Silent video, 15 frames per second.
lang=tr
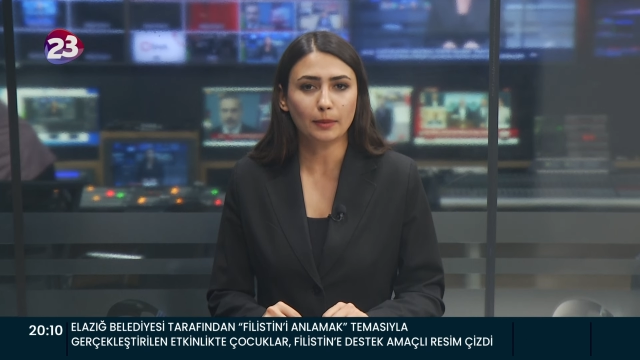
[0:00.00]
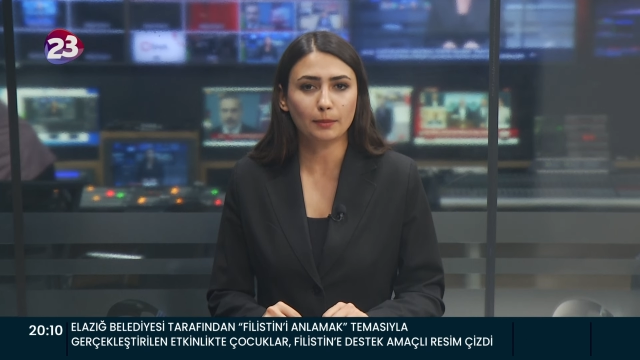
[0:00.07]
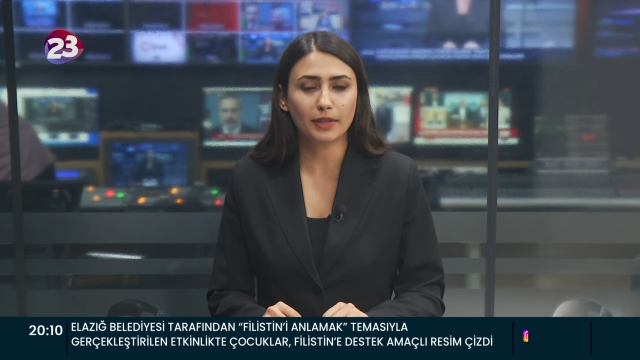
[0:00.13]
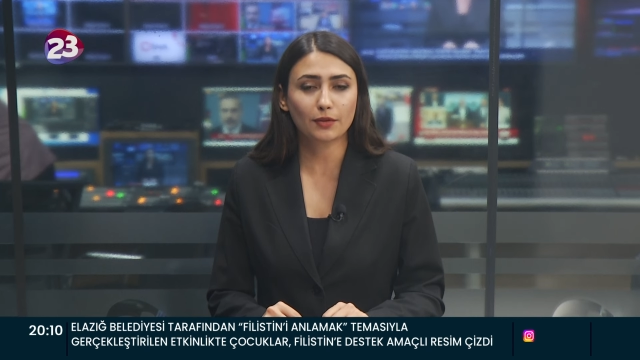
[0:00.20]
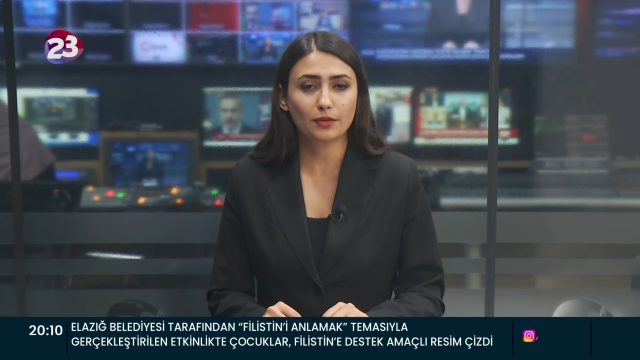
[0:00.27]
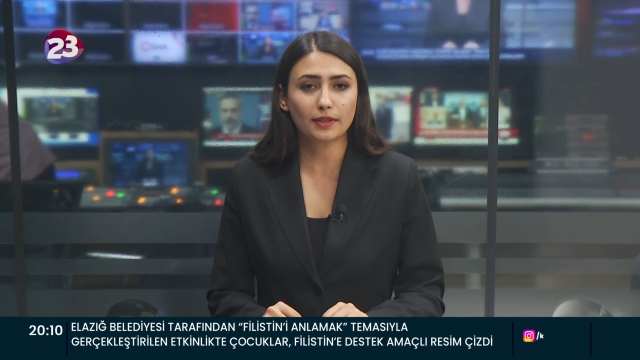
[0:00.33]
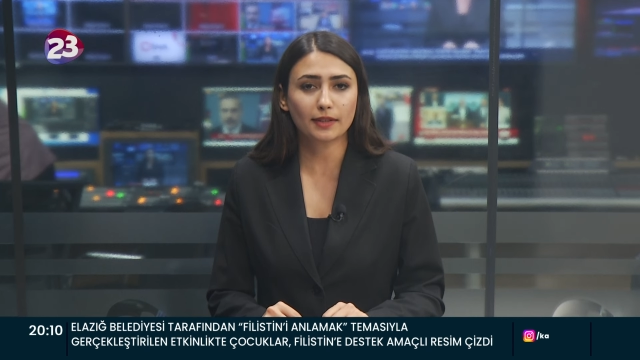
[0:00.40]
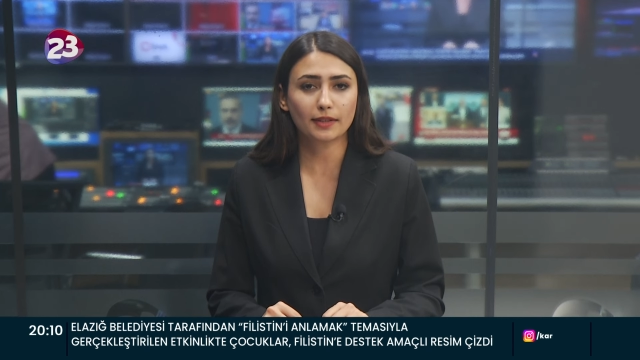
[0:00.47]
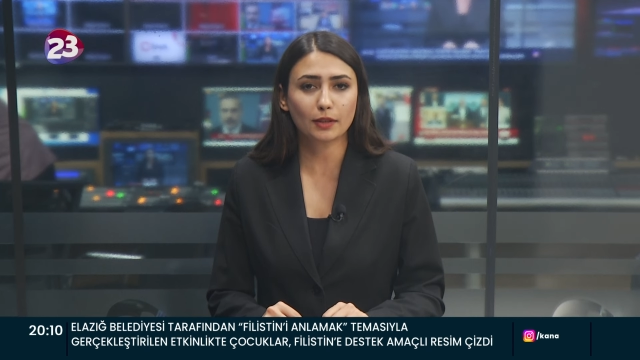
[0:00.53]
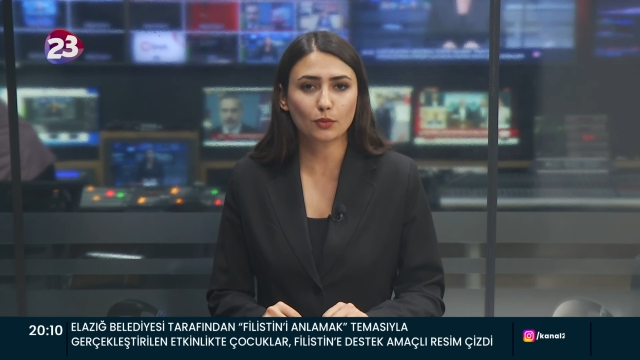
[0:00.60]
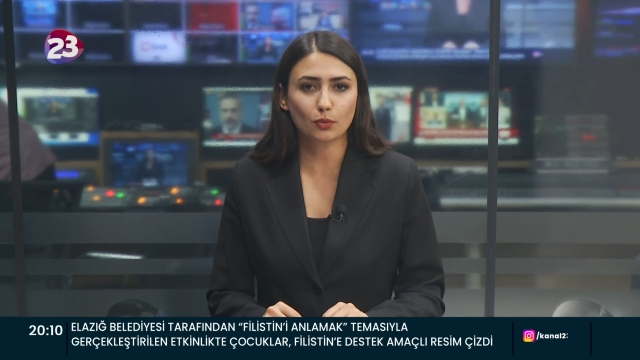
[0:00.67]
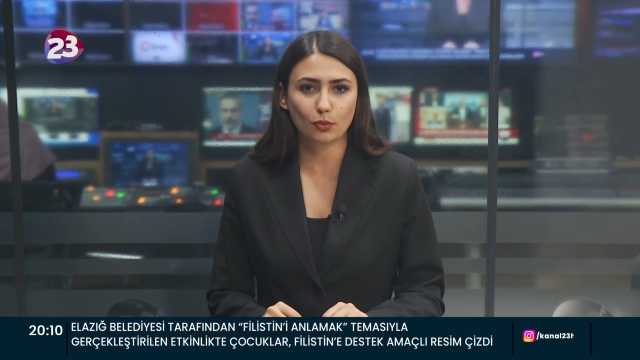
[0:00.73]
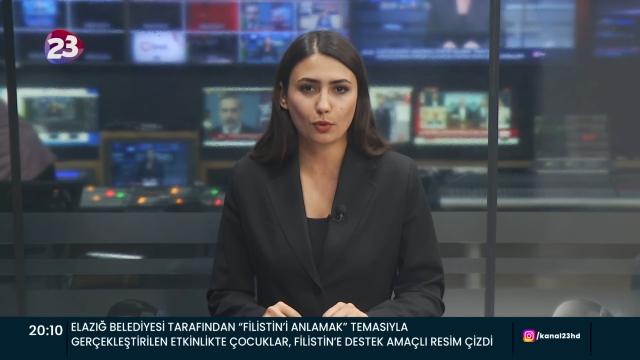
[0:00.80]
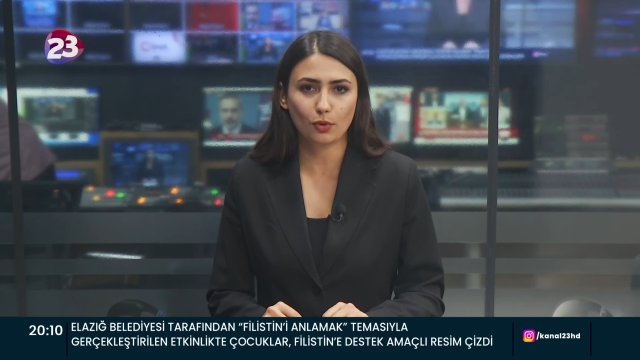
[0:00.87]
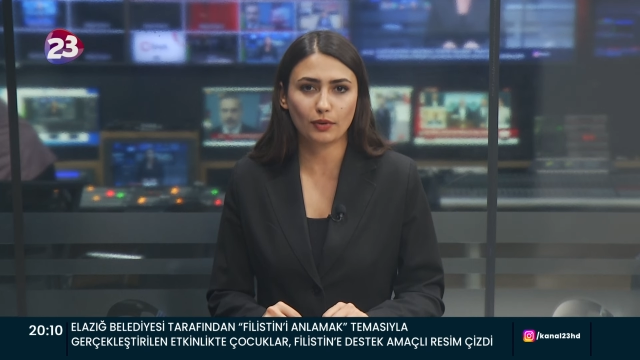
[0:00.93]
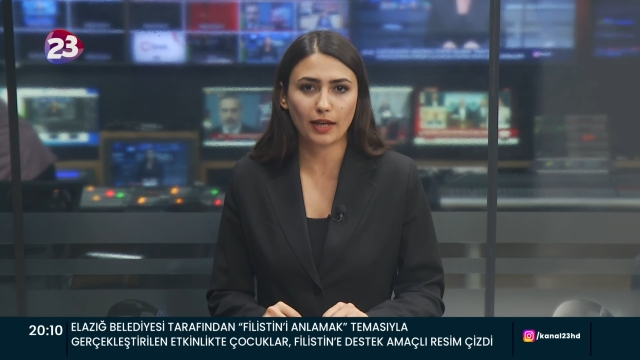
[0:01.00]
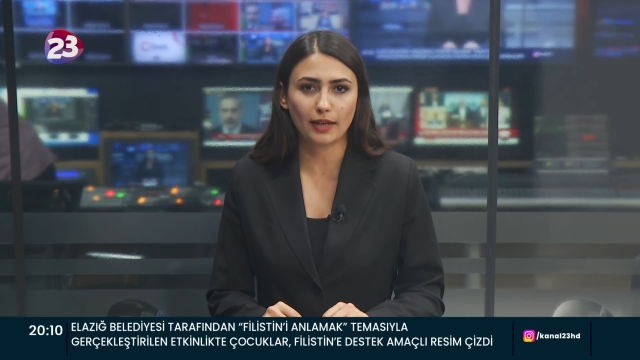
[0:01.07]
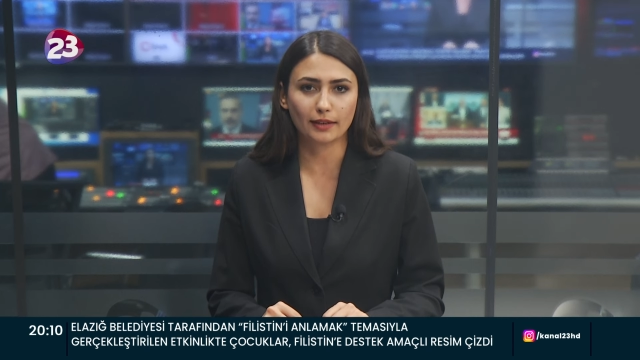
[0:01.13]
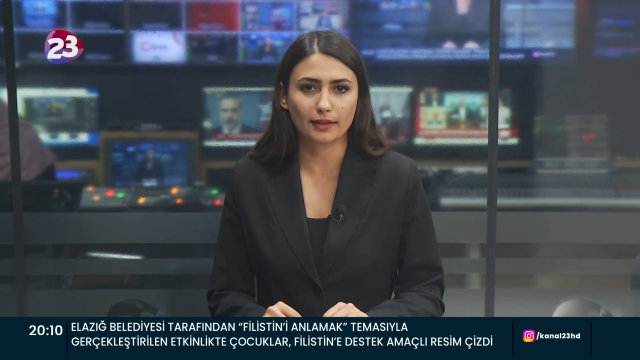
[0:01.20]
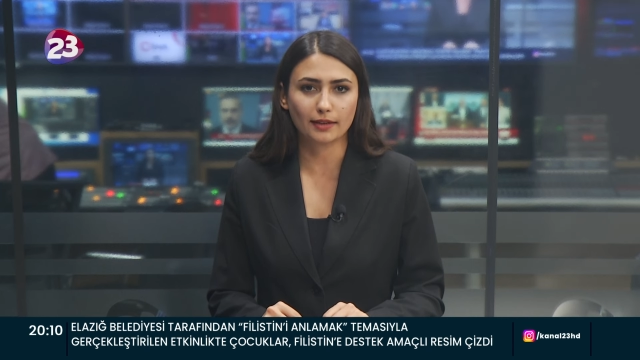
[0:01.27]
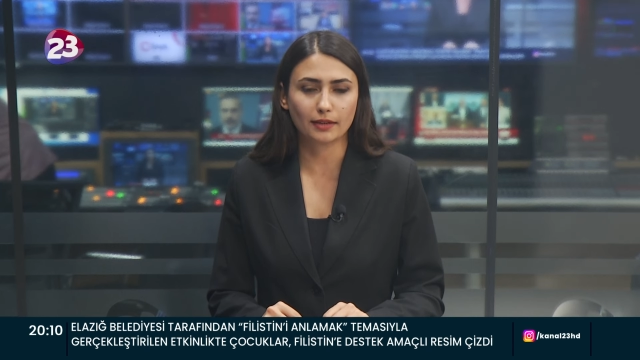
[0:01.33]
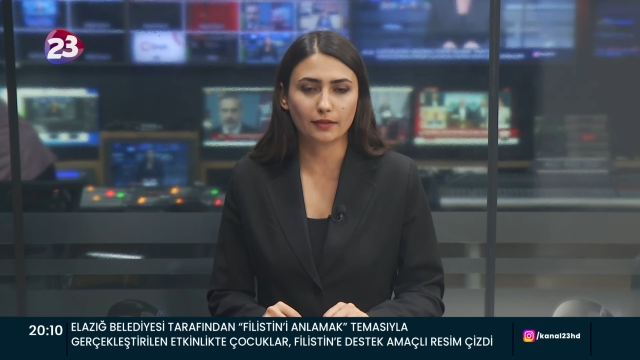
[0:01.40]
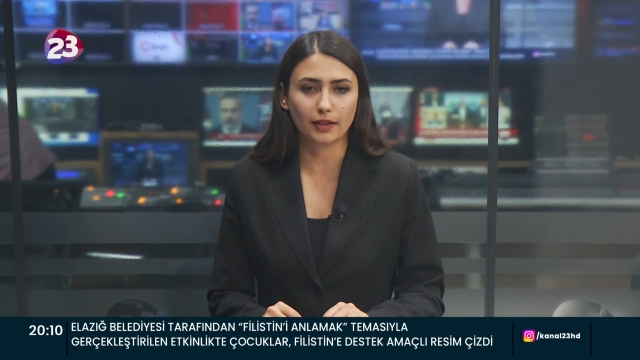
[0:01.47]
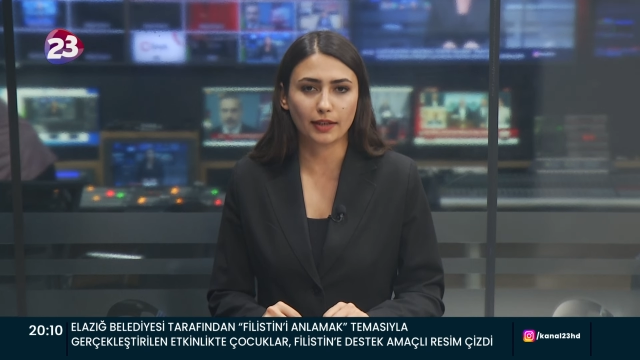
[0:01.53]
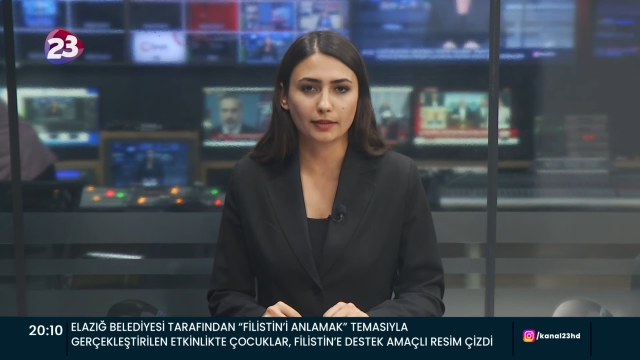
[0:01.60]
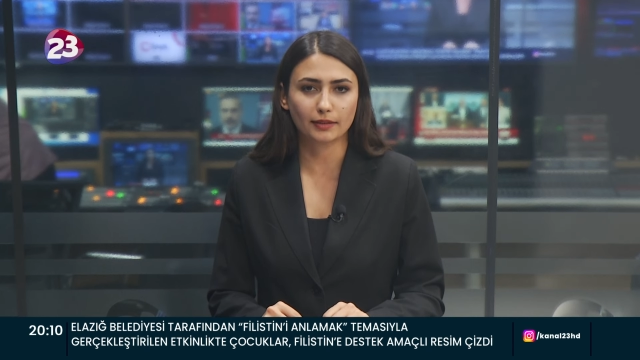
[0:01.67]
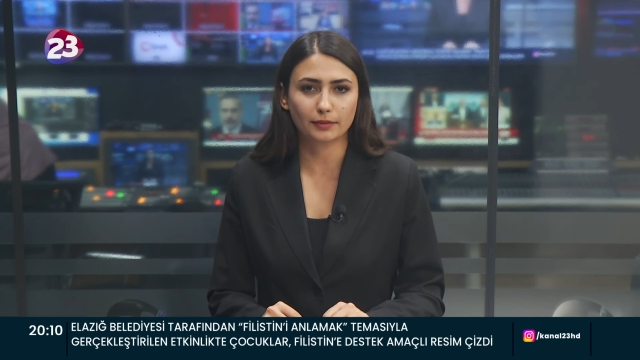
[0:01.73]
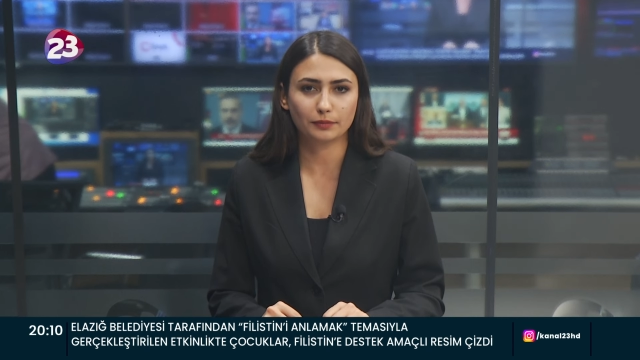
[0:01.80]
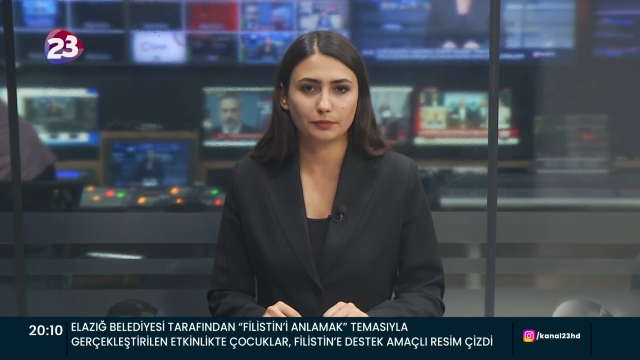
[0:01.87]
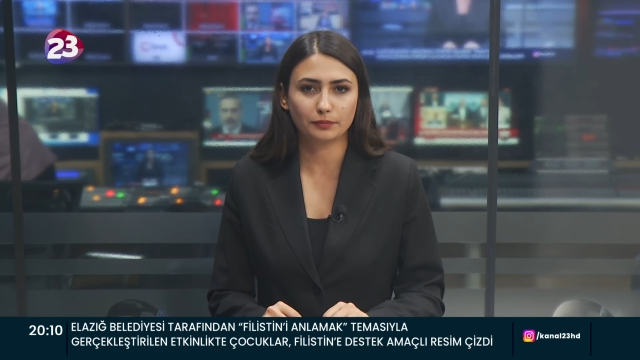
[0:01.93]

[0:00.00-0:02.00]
meclise soru önergesi verdi.